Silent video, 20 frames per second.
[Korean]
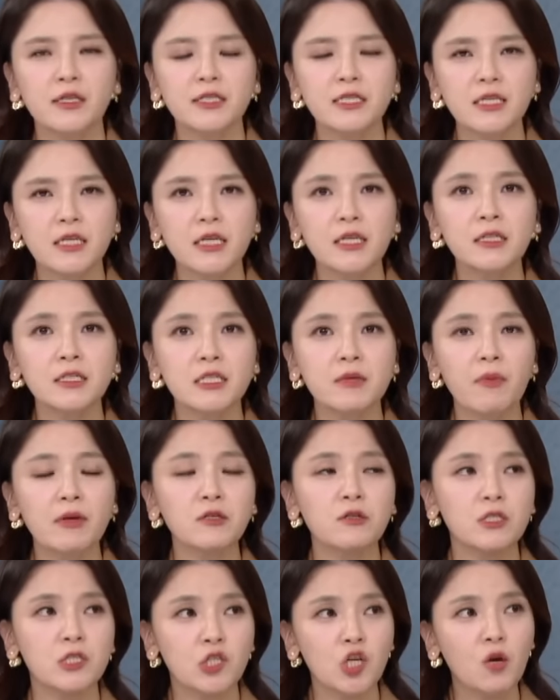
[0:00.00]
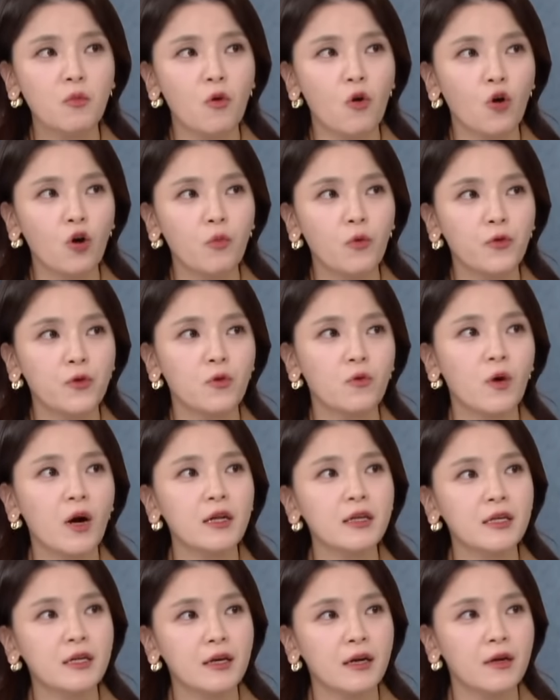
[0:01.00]
치킨 집에서 시켜 먹어보려고
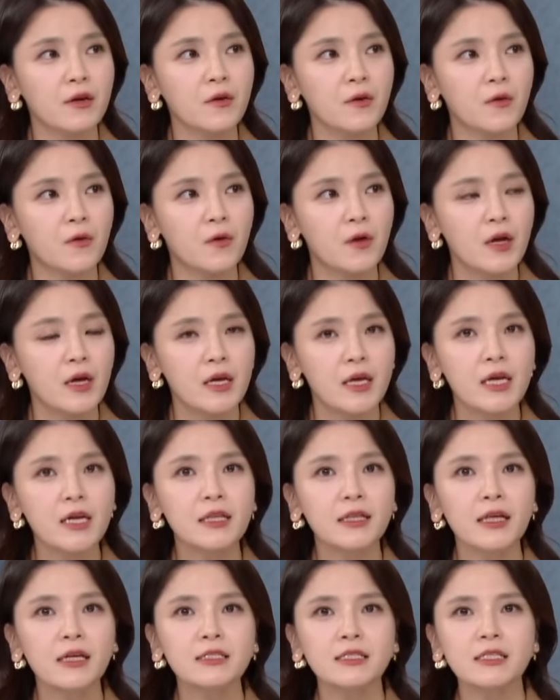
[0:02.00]
하니까요. 일단